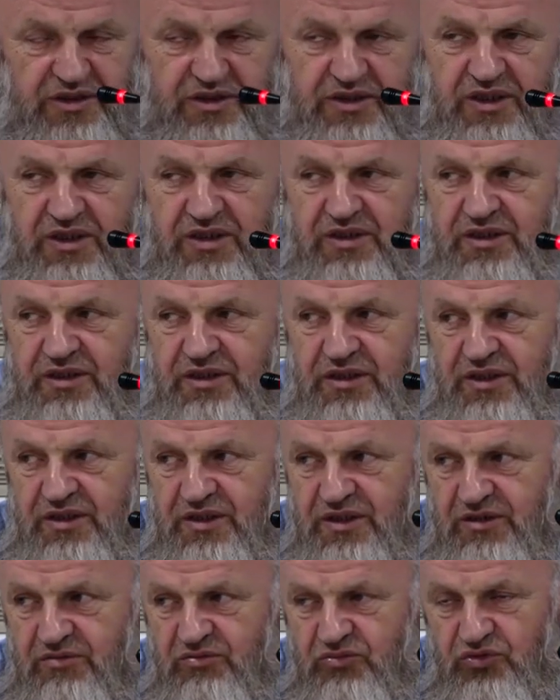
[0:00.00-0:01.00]
Telkin
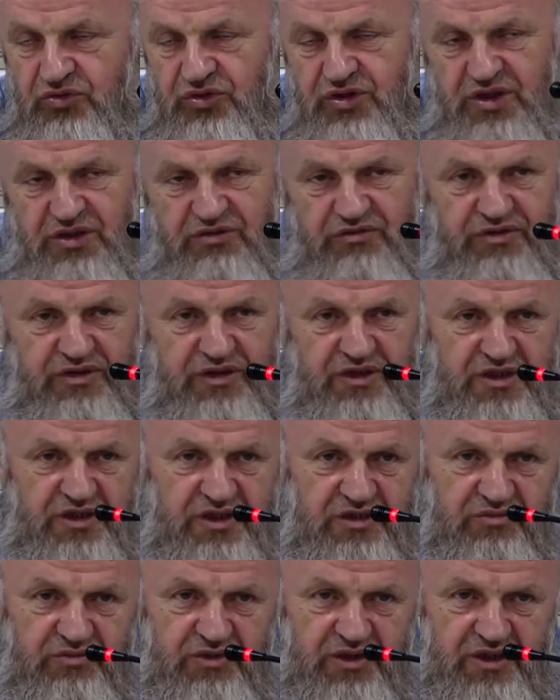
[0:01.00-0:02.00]
nedir? Münker ve
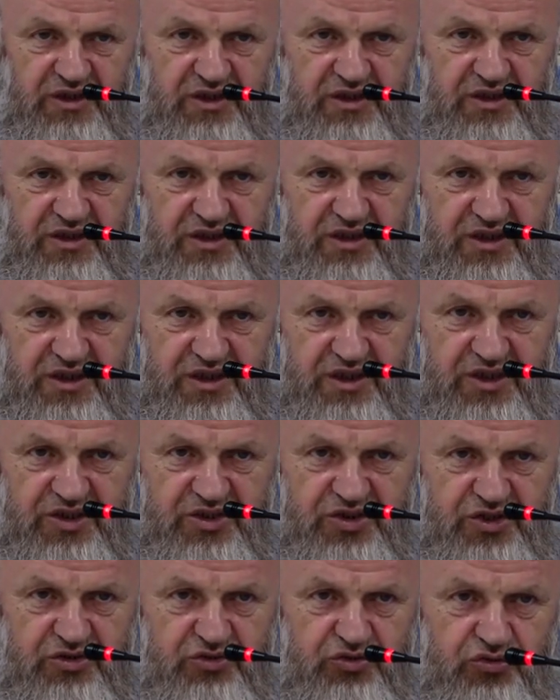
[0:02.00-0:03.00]
nekir melekleri
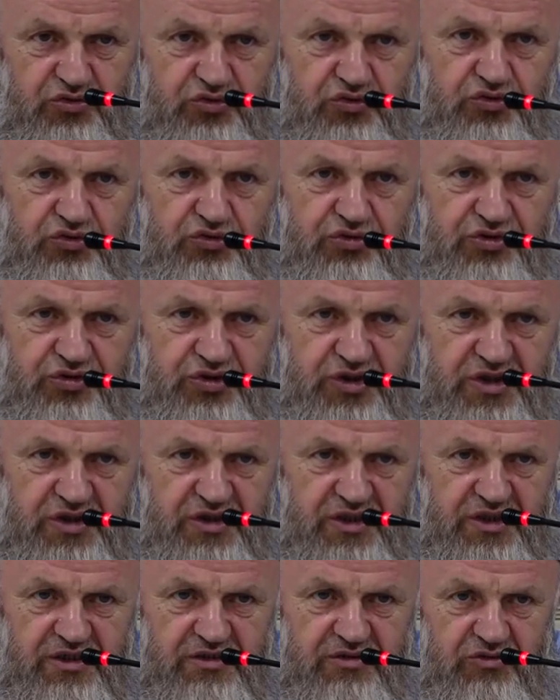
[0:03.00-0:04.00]
gelecek soru
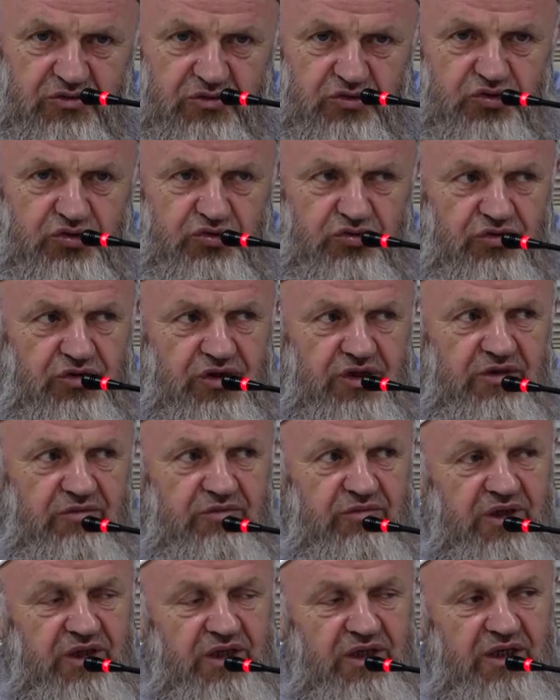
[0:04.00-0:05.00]
soracaklar. O
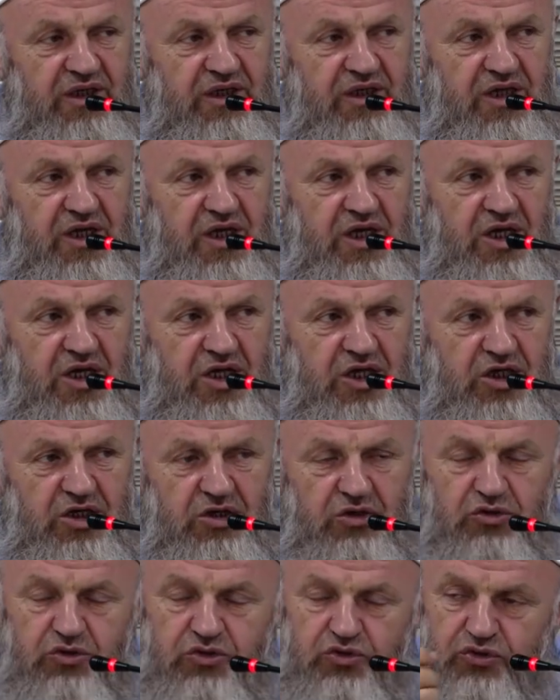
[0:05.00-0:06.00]
sorular belli.
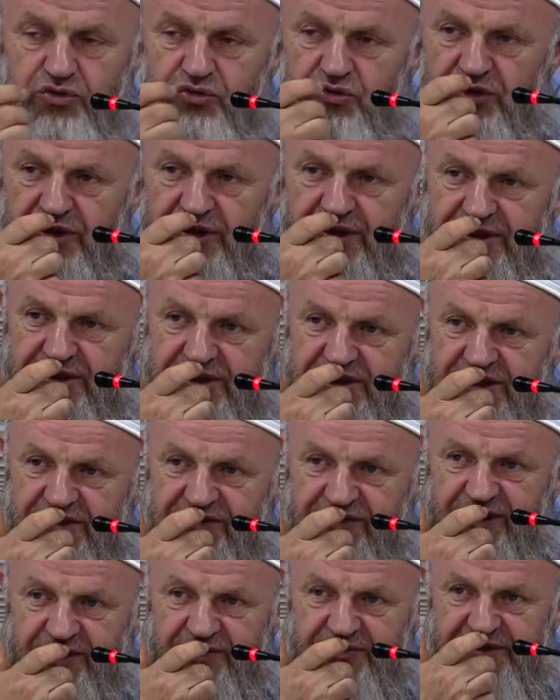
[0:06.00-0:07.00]
O soruların
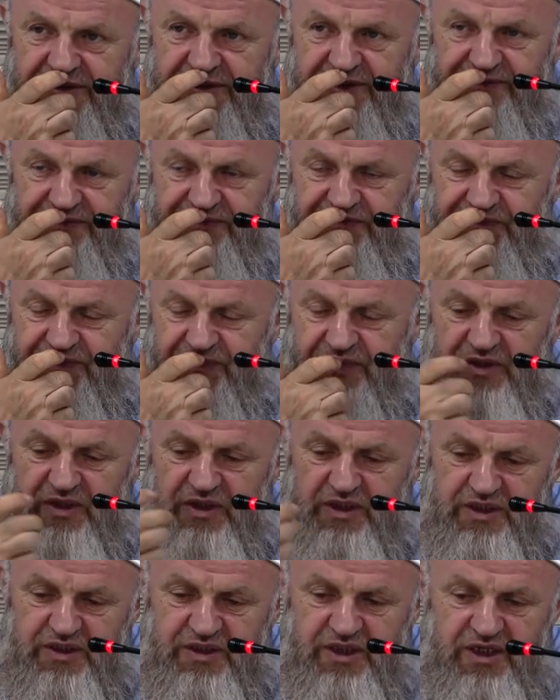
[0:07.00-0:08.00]
cevabını
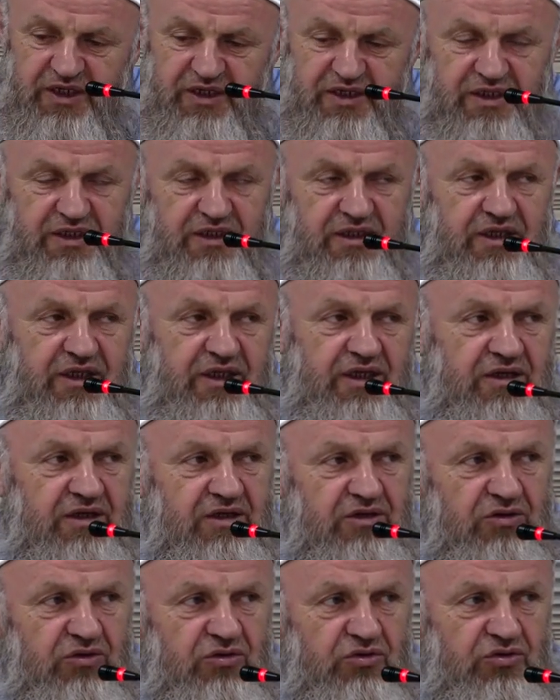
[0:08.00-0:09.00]
telkinde
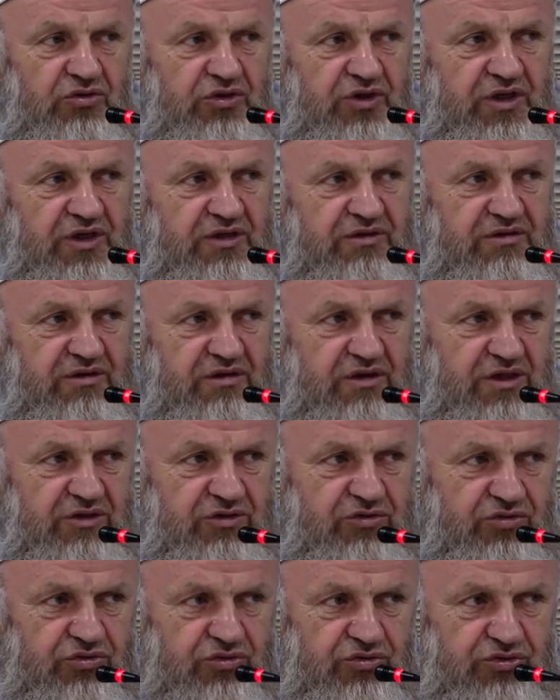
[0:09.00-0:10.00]
ölüye
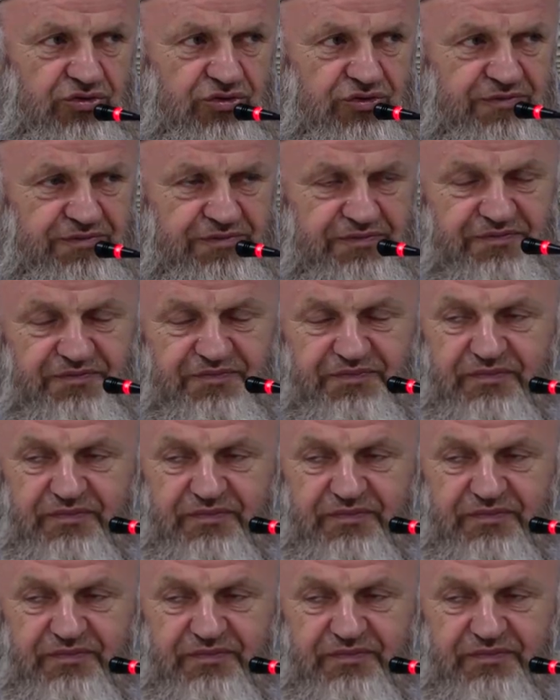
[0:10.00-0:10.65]
hatırlatıyoruz.